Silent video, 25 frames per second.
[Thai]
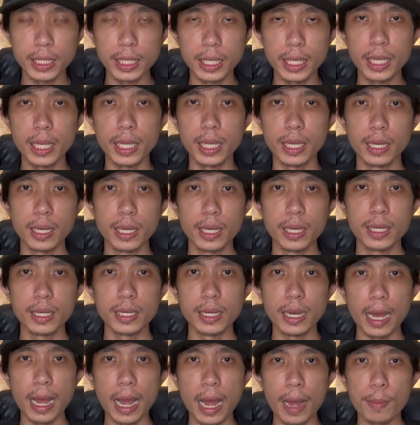
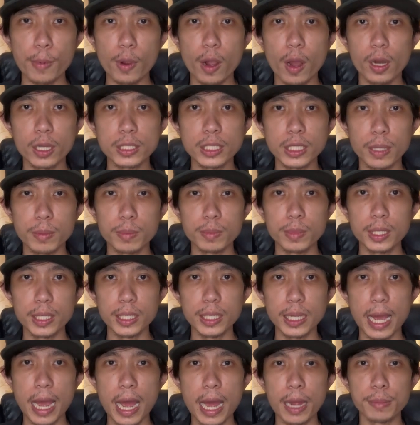ดีๆนะครับก็จะมี
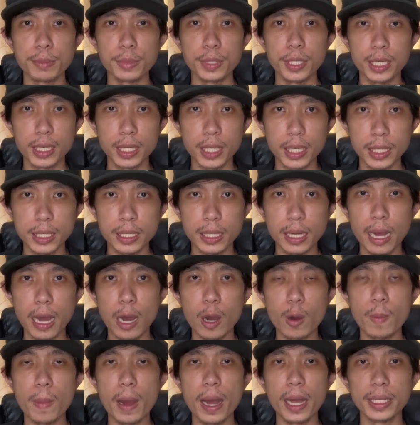งานมีเงิน
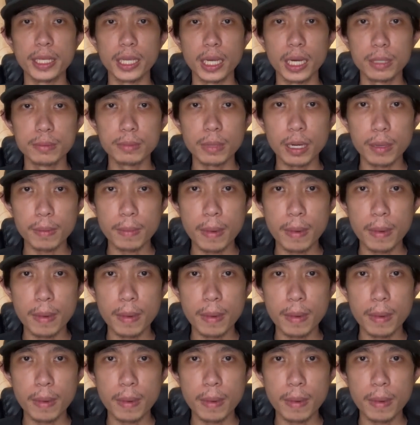เข้ามาเยอะ